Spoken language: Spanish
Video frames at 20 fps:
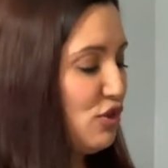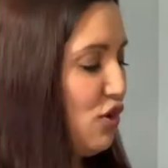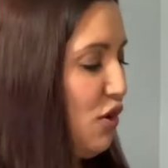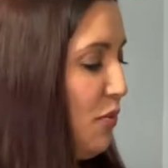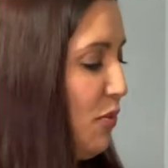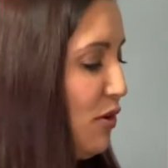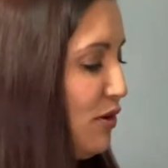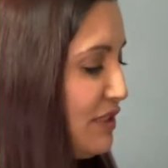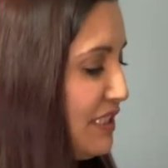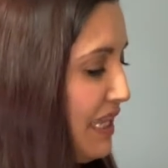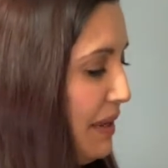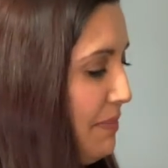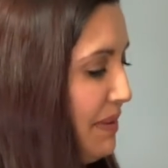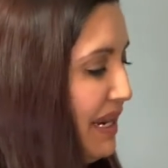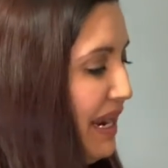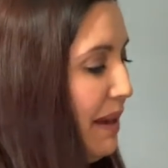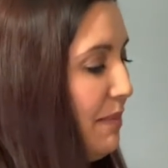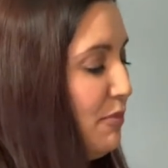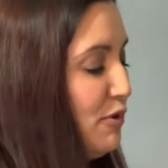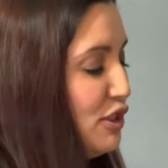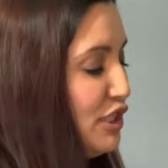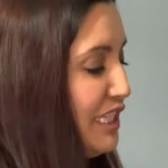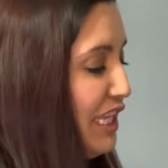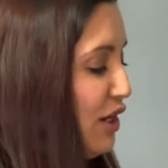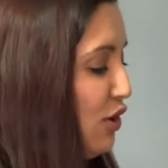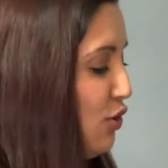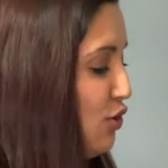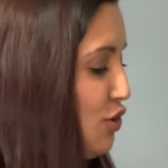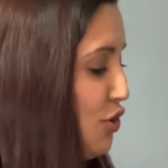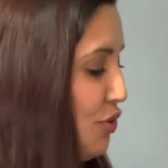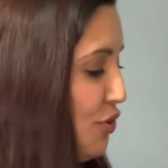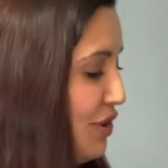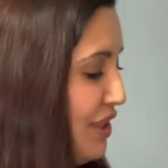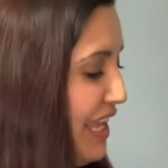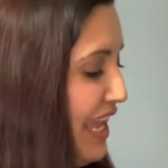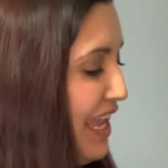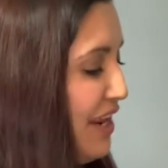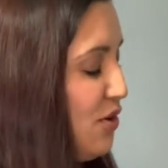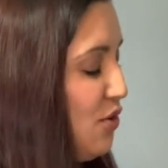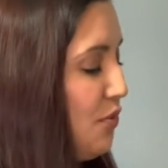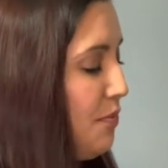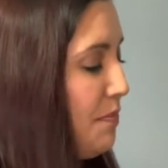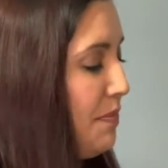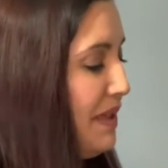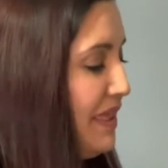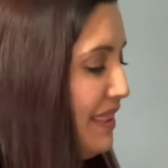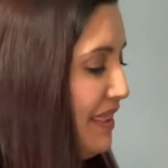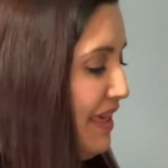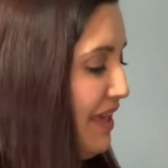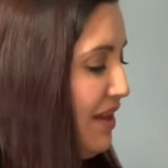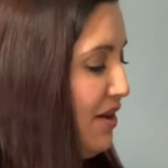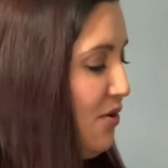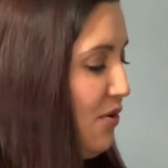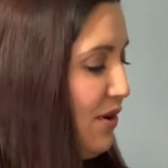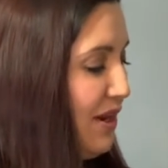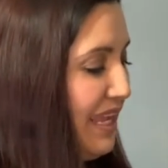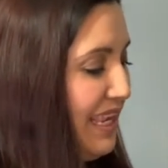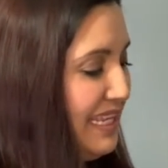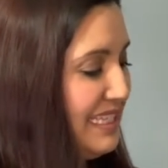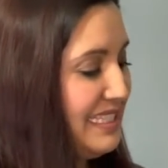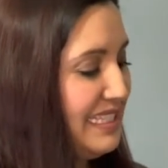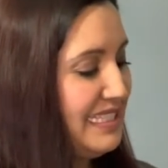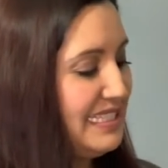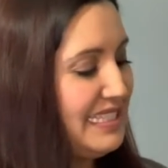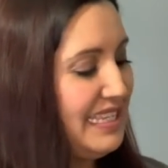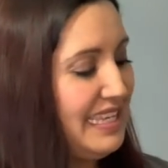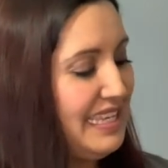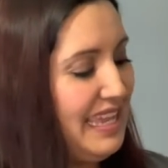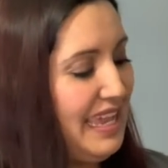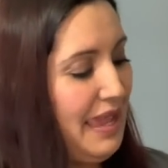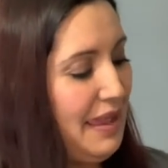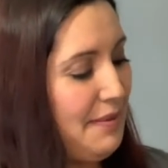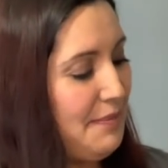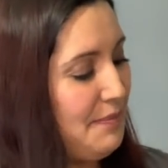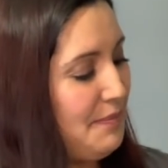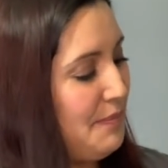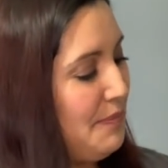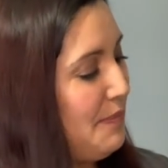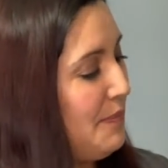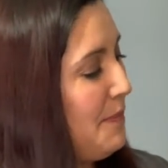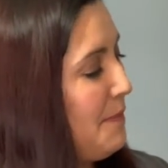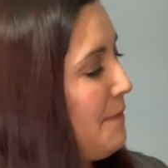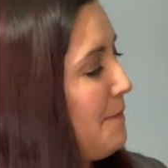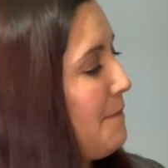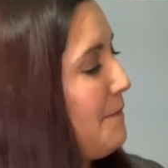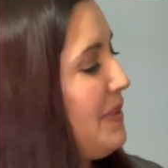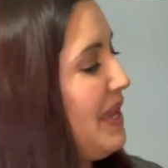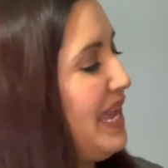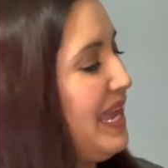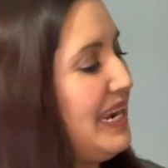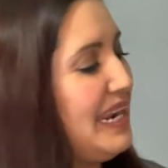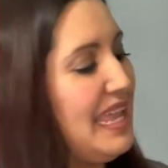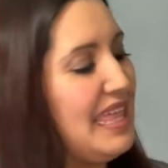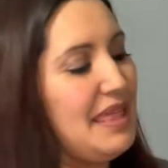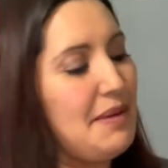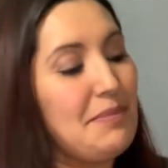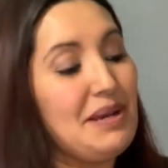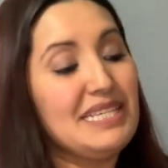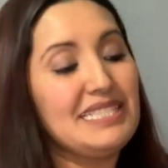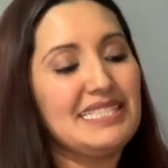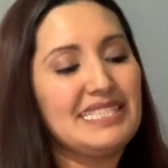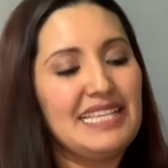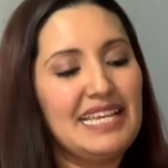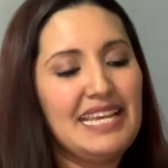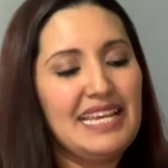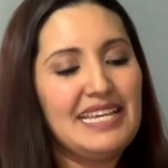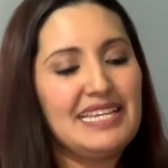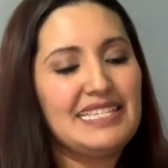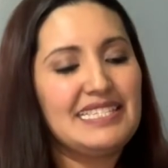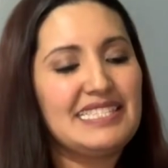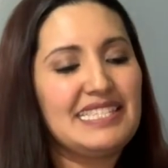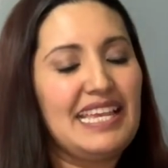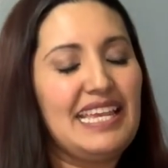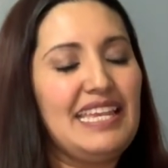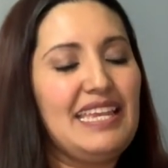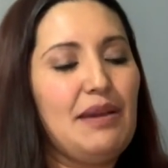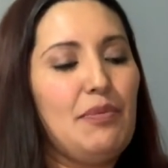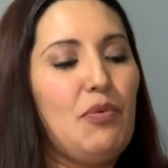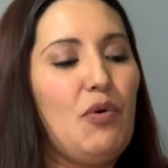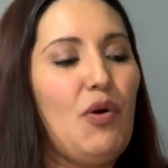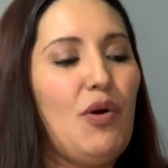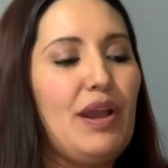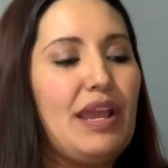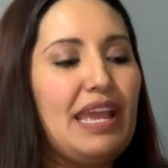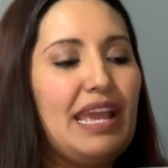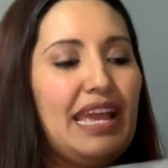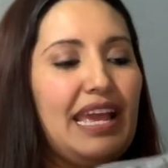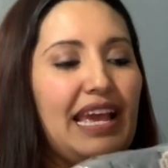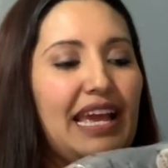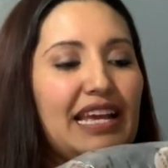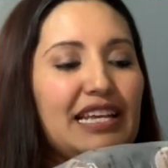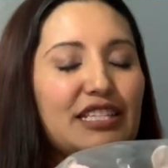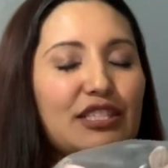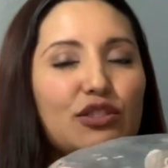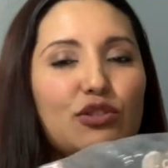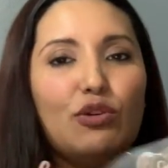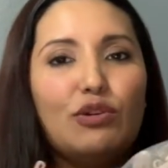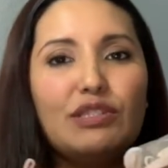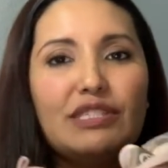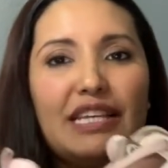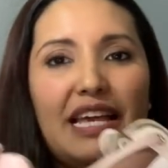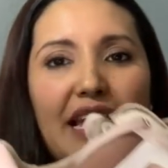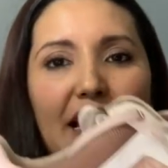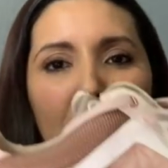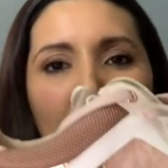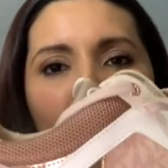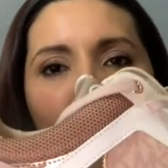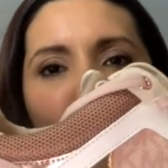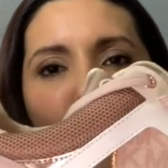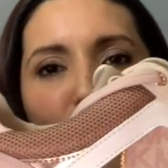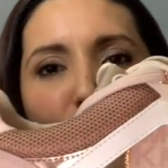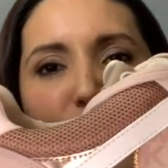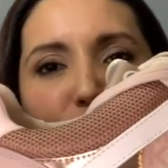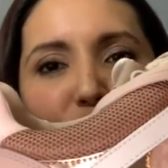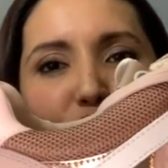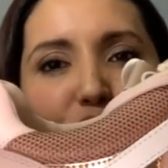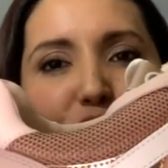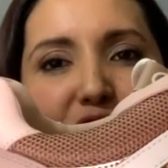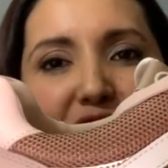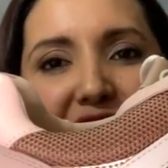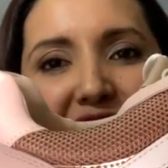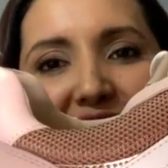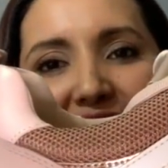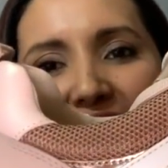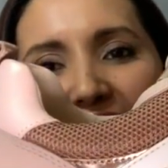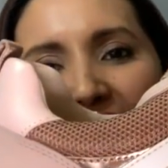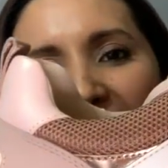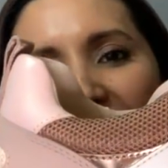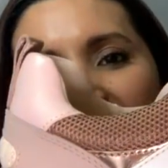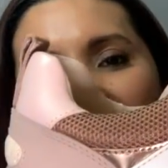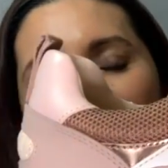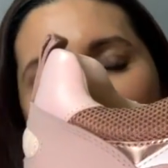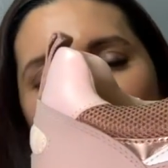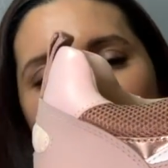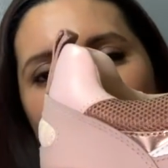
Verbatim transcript: como los que miramos el otro día en un video que les enseñé. Vean nada más, se llevó estos hermosos tenis